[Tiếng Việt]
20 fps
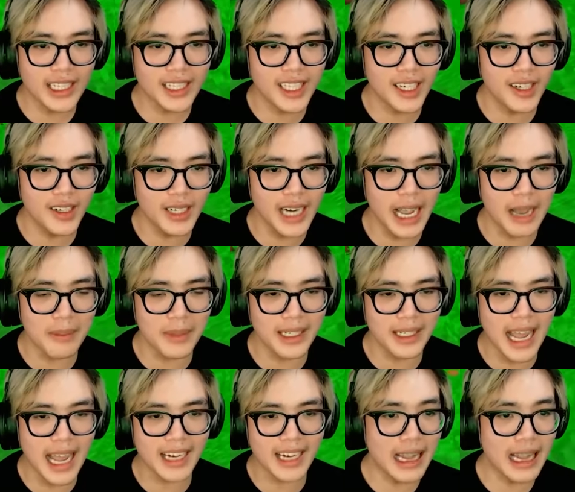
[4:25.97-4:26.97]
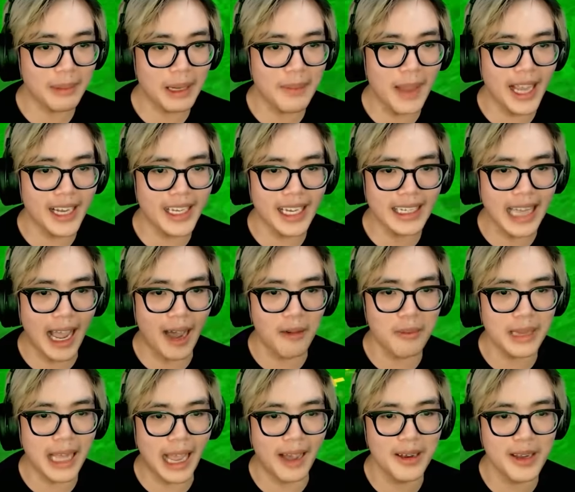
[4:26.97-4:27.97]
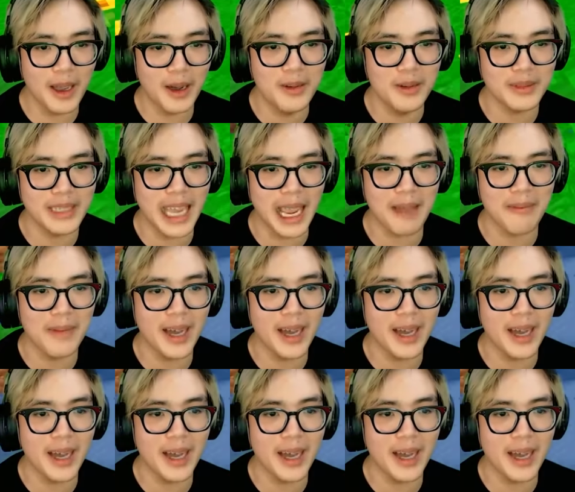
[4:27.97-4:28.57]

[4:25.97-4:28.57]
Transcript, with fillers: cái trưởng à mình đang làm cái bàn chế tạo ông lao vô chém